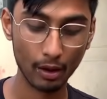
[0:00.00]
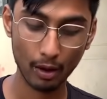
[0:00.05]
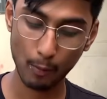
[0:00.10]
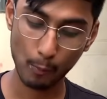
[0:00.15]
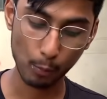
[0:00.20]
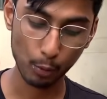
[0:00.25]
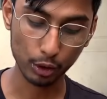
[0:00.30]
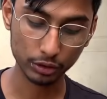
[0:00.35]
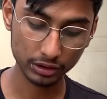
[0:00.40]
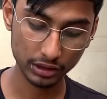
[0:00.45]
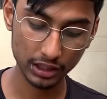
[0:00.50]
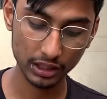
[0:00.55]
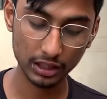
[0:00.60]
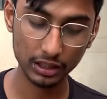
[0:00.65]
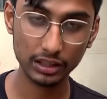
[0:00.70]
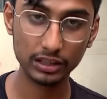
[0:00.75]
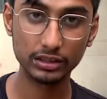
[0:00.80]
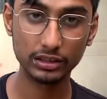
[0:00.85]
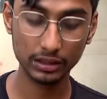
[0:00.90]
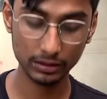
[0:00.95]
बहुत सही का
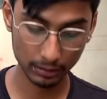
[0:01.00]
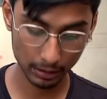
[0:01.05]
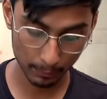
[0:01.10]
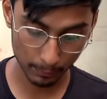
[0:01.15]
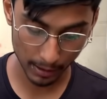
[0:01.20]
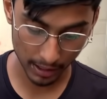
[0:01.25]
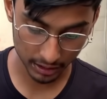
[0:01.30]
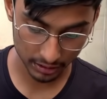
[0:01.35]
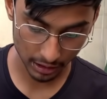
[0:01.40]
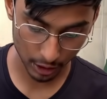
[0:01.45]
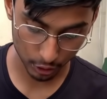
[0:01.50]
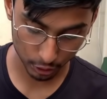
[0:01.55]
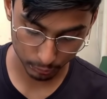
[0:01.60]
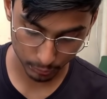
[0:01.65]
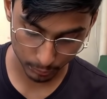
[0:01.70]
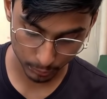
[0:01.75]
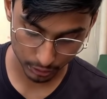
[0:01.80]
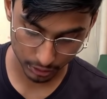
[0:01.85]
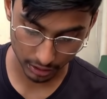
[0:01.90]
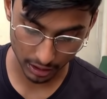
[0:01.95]
टेस्ट है मतलब मैंने चारों
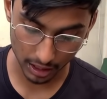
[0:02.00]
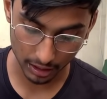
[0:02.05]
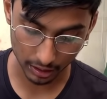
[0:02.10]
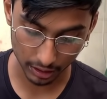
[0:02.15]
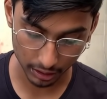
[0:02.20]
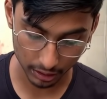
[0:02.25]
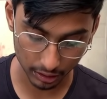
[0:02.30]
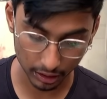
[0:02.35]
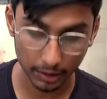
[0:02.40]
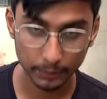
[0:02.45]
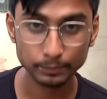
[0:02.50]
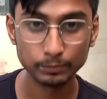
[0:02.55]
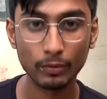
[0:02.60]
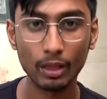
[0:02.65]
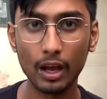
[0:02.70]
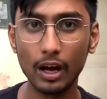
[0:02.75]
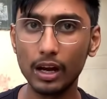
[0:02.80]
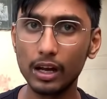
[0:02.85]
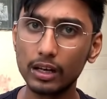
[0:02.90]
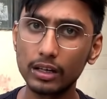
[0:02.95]
मोमोज ट्राई करे इनके
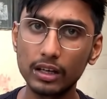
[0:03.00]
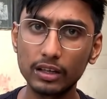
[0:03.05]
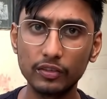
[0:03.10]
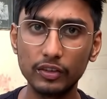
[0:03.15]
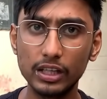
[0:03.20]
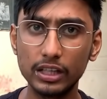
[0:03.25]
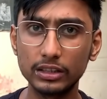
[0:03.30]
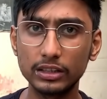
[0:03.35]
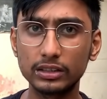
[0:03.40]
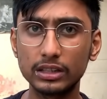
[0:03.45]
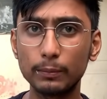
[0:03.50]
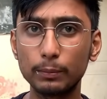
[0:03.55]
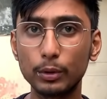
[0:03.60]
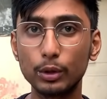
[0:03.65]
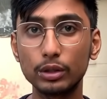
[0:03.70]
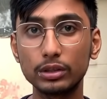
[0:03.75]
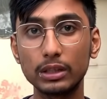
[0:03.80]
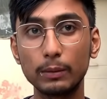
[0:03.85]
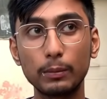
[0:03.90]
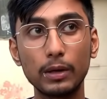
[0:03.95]
अलग अलग फिलिंग थी सबकी और
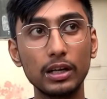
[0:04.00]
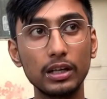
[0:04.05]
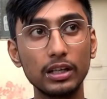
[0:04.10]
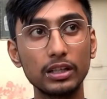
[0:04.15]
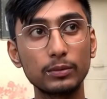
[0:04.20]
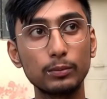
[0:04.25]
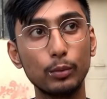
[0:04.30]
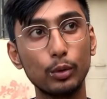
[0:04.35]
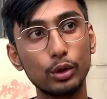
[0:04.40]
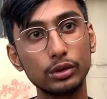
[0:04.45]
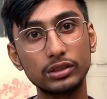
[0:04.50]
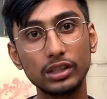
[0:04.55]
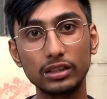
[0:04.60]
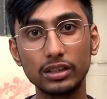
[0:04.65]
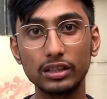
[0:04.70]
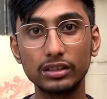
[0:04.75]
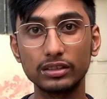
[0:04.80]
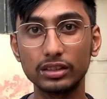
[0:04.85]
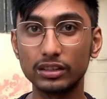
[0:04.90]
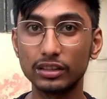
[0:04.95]
सबका टेस्ट बहुत ज़्यादा
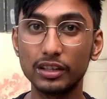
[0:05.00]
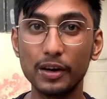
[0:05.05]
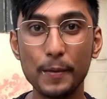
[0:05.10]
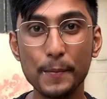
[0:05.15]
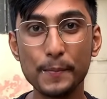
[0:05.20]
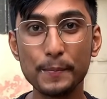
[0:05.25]
अच्छा था